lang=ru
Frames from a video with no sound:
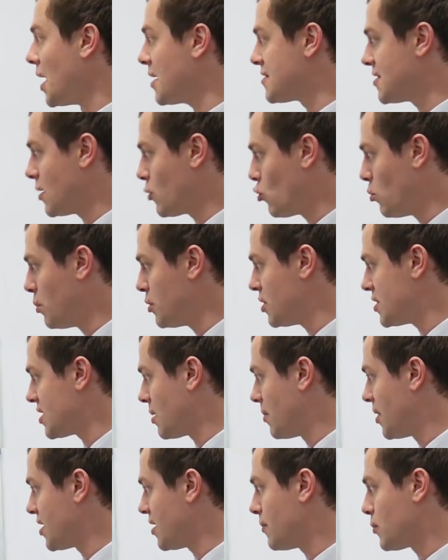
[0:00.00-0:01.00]
Задумайтесь
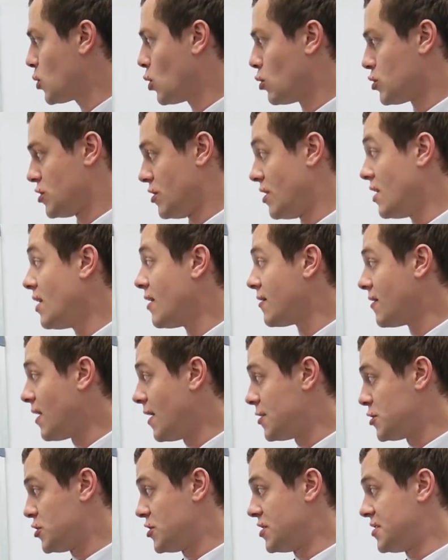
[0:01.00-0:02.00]
об этом тоже.
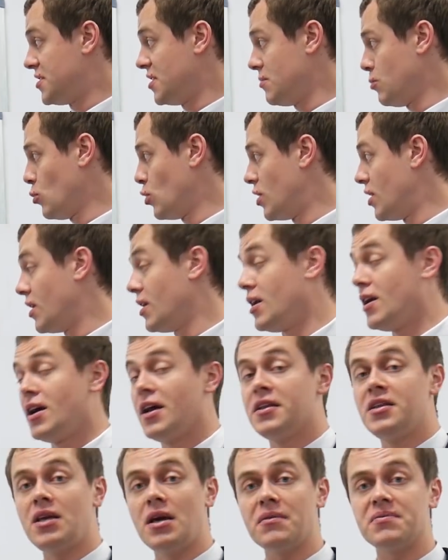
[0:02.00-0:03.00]
Дальше, седьмое.
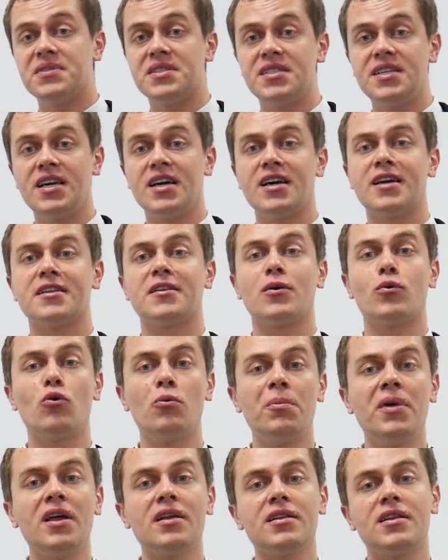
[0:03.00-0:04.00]
Не все
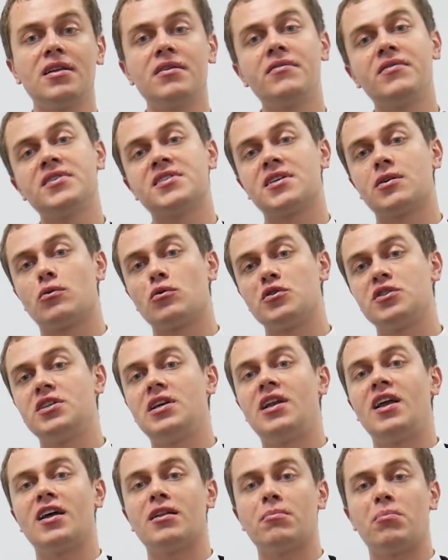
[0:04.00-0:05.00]
документы вы
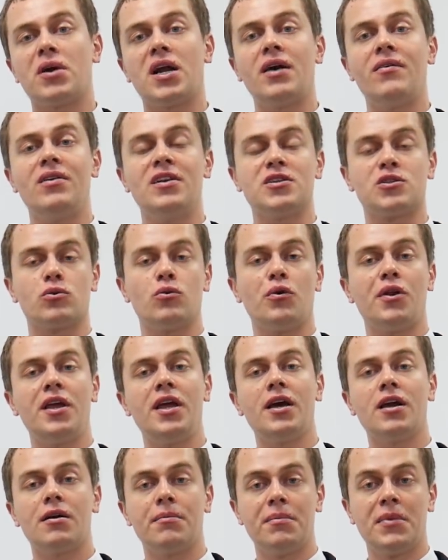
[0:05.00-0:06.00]
загрузили, отправили с
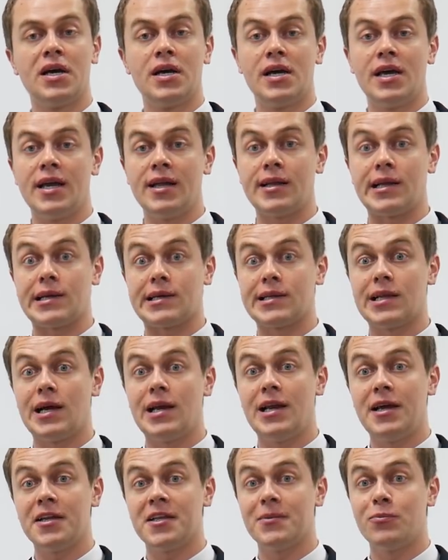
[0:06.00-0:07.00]
курьером и так
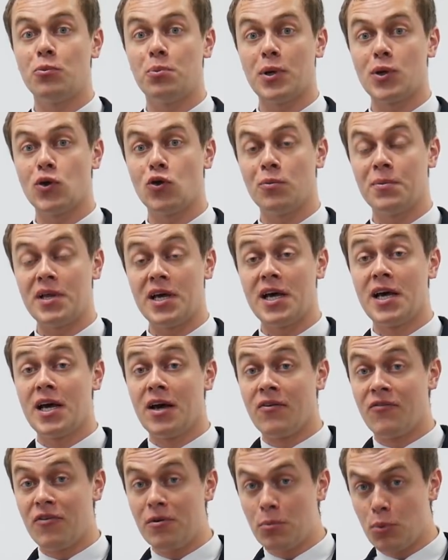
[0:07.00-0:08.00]
далее и тому подобное.
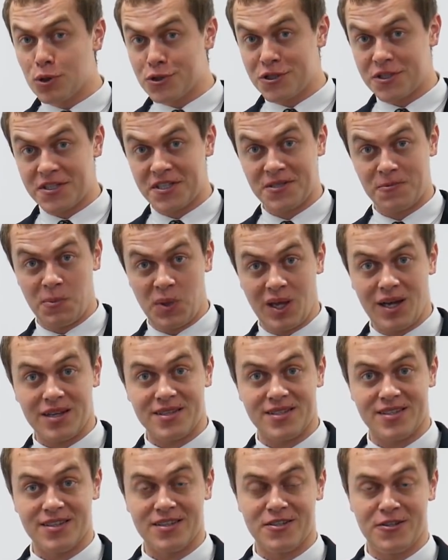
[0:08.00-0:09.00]
Вы можете
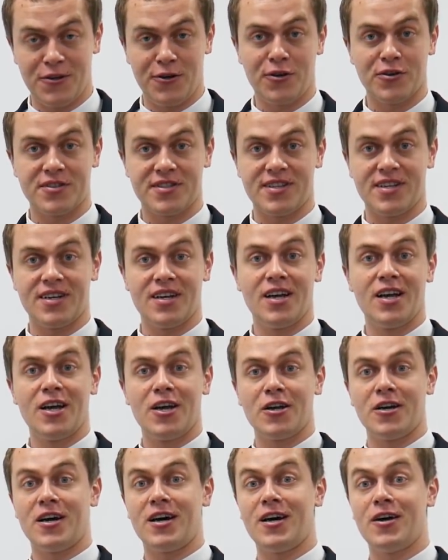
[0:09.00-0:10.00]
смеяться, серьезно,
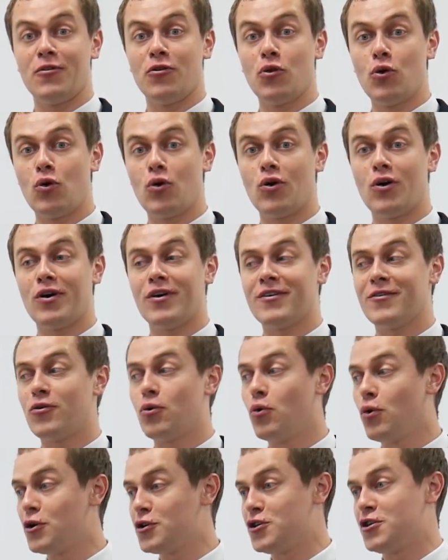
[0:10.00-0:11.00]
а,
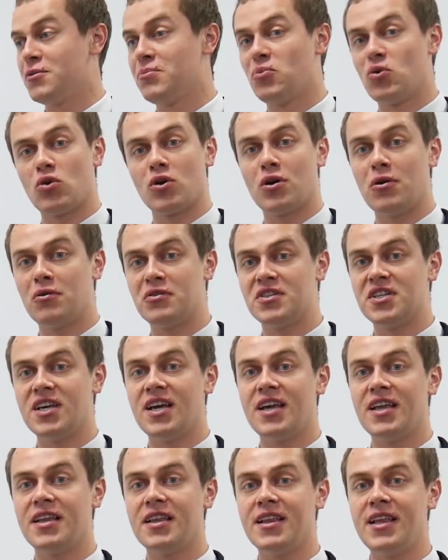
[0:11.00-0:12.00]
но очень много
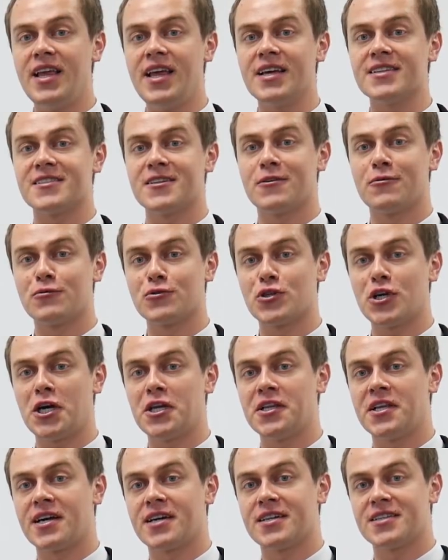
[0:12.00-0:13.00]
людей не
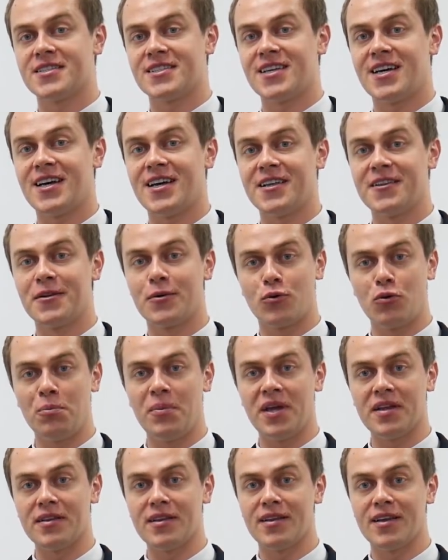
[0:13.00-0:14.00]
загружает до конца
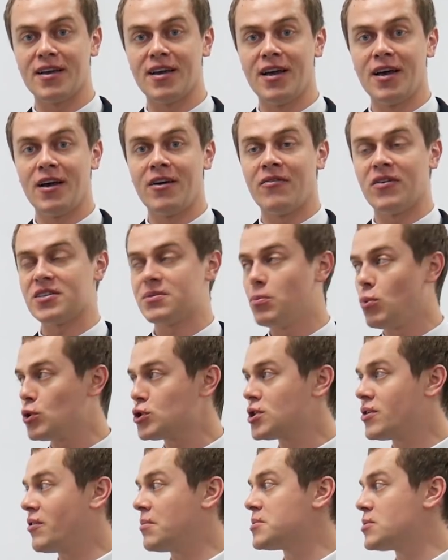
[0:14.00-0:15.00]
документы.
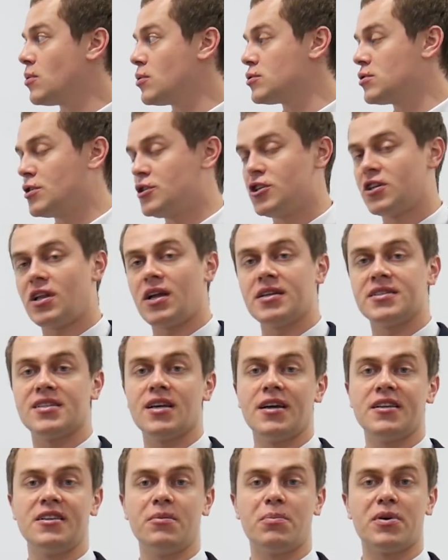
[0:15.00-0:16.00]
Возможно, вам сложно читать
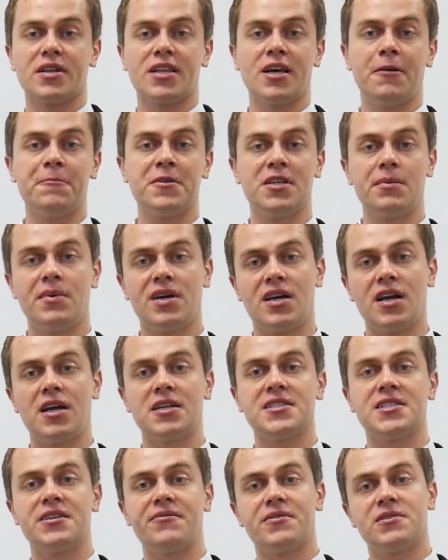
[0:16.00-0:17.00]
сайт Департамента
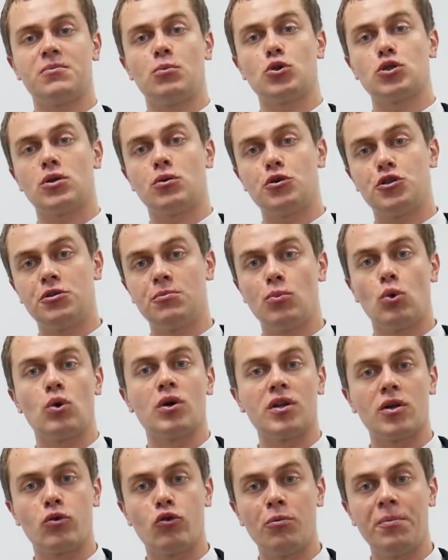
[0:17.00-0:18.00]
миграции, возможно, очень
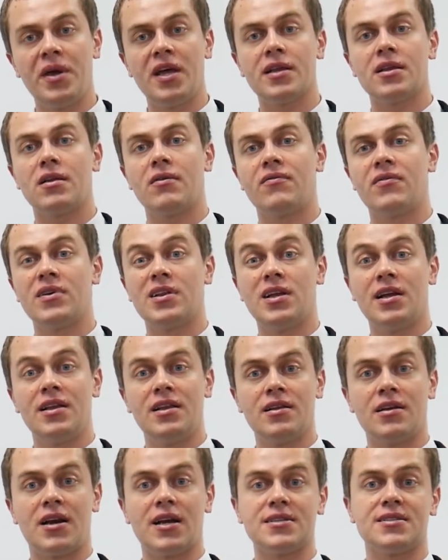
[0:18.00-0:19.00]
много документов, и для
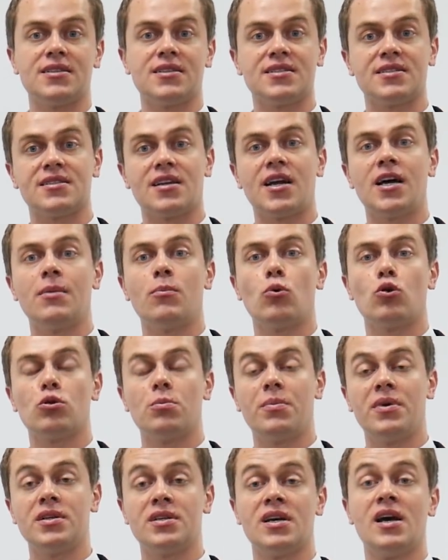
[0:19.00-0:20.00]
разных стран
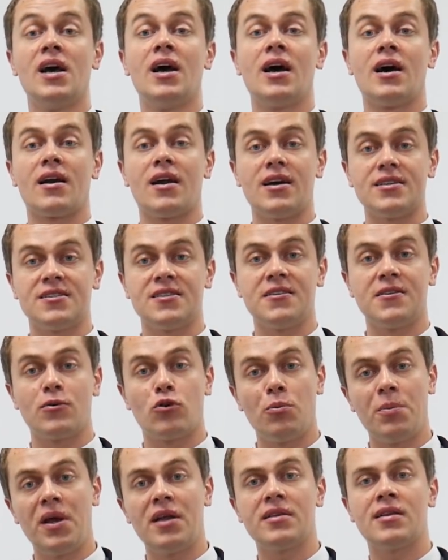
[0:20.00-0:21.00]
могут быть разные
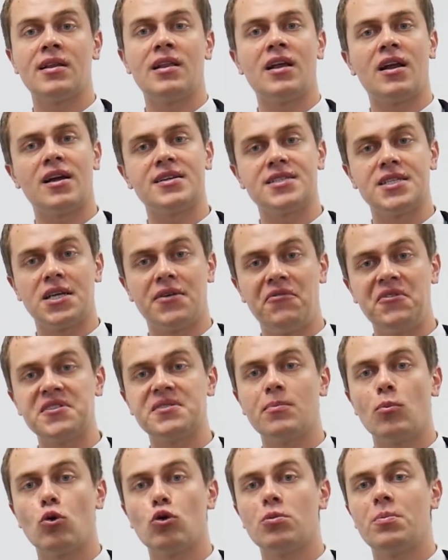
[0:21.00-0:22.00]
документы, для разных
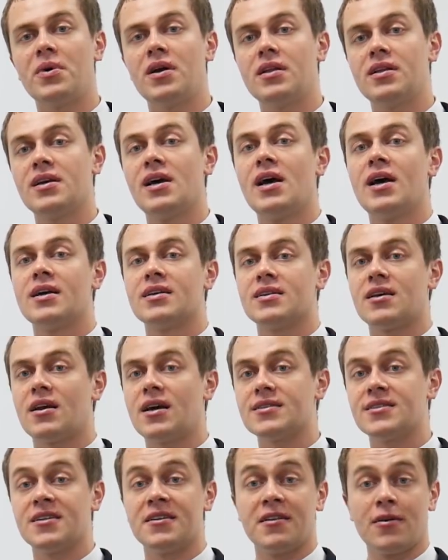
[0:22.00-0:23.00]
виз могут быть
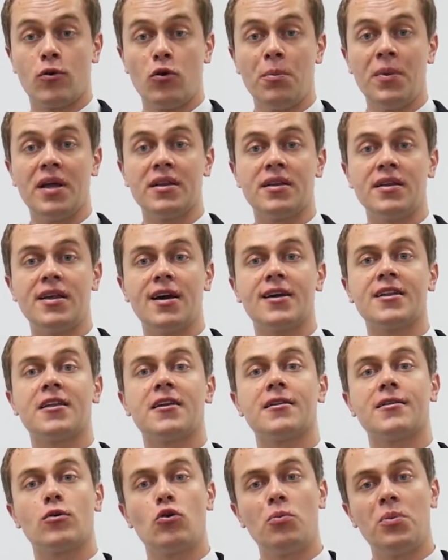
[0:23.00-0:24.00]
разные документы.
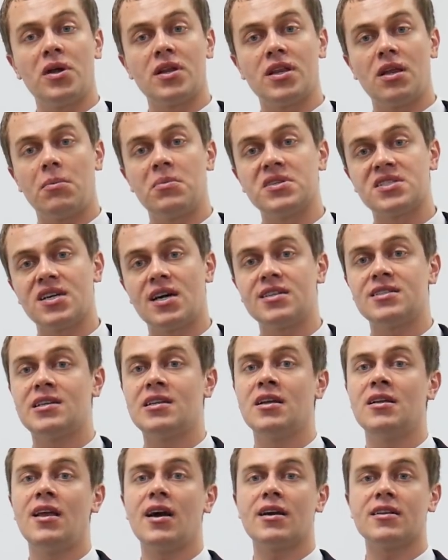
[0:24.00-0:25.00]
Некоторые документы
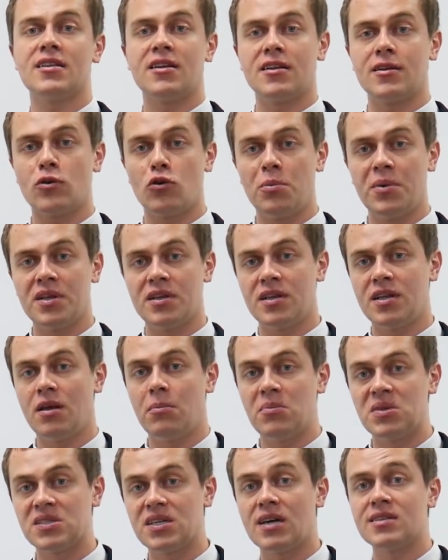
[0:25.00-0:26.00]
обязательны, некоторые документы не
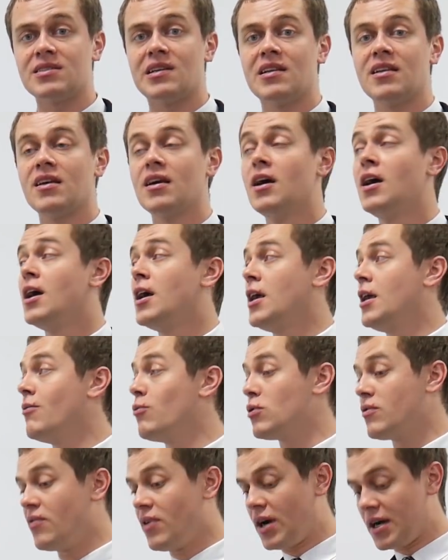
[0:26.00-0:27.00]
обязательны.
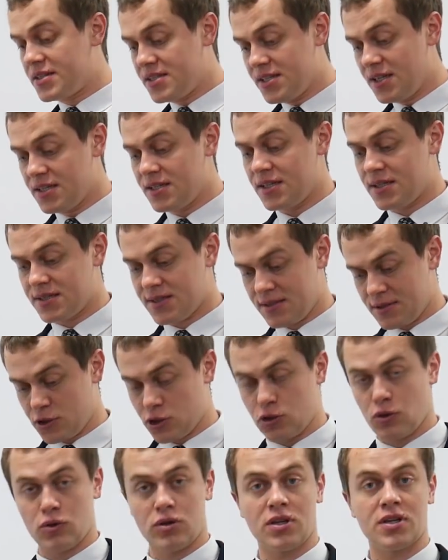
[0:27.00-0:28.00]
И вот вы хотите
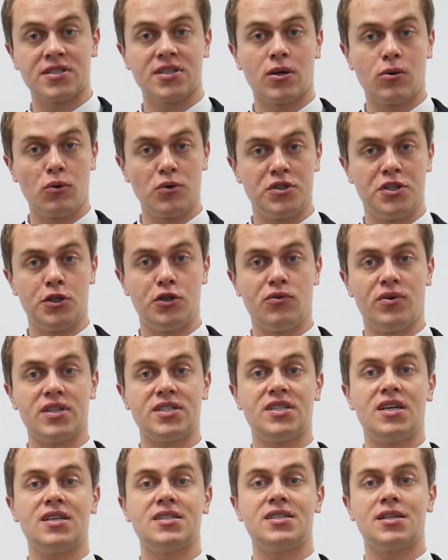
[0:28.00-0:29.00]
что-то загрузить, у
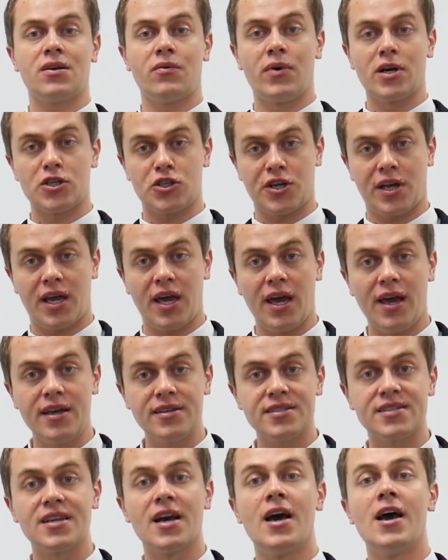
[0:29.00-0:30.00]
вас есть ваш
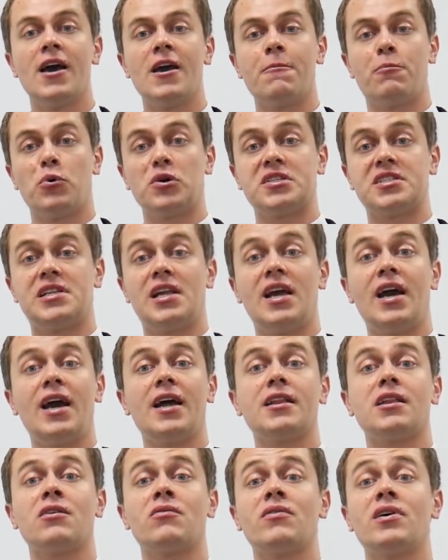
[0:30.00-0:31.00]
кейс, и после
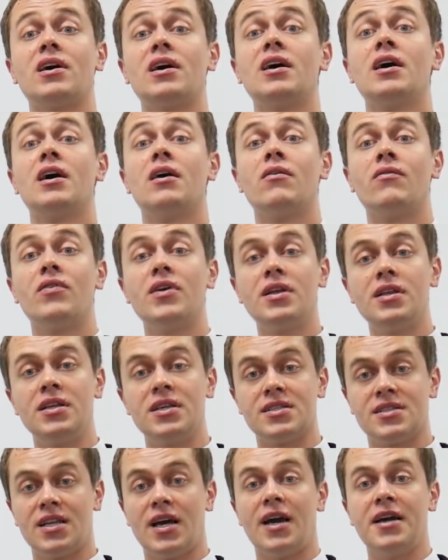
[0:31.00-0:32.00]
этого вы
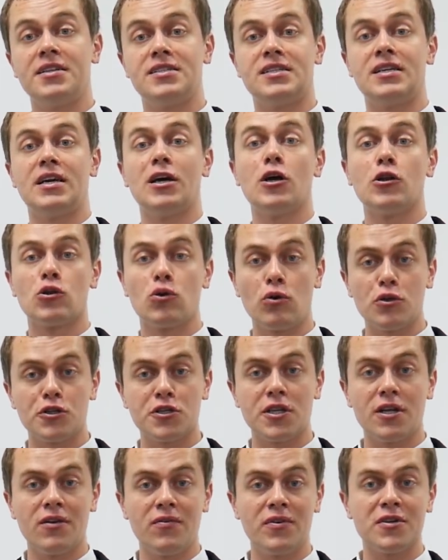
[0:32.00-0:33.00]
не знаете,
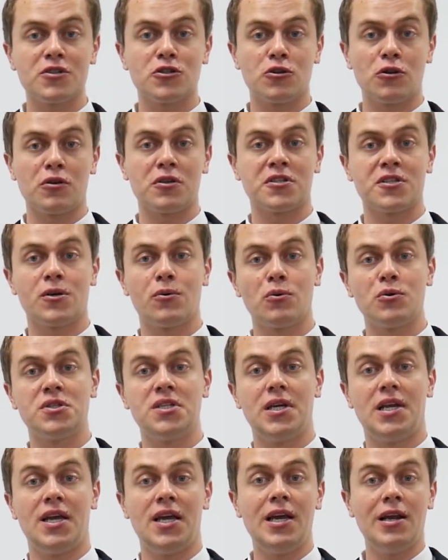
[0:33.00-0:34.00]
точно ли вы что-то
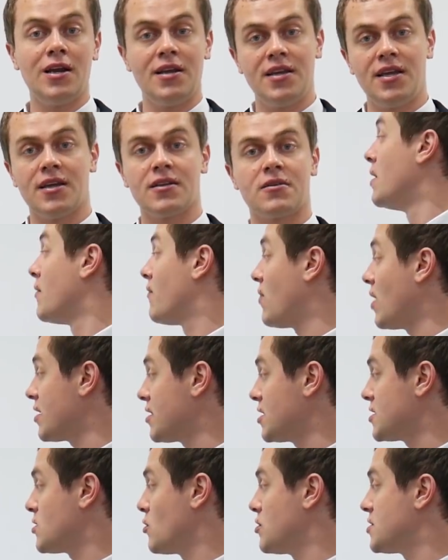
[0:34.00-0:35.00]
загрузили или нет.
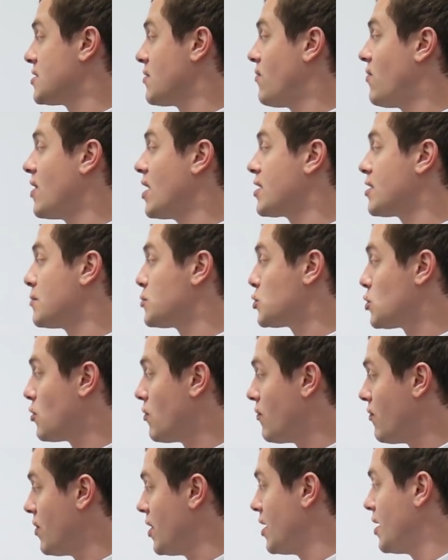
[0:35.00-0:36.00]
Факт остается фактом,
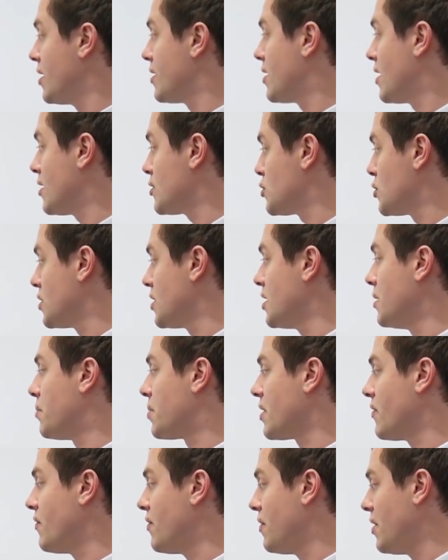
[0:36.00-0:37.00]
что вы должны
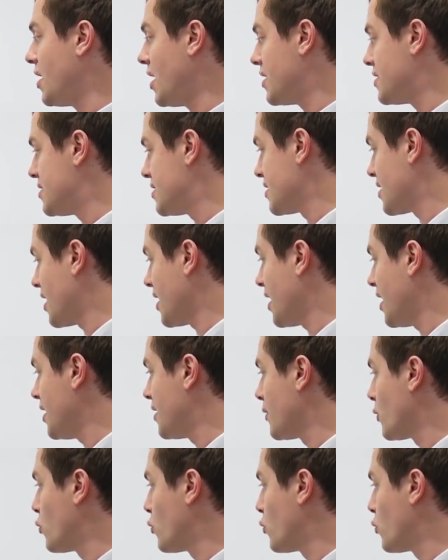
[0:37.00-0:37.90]
проверять, какие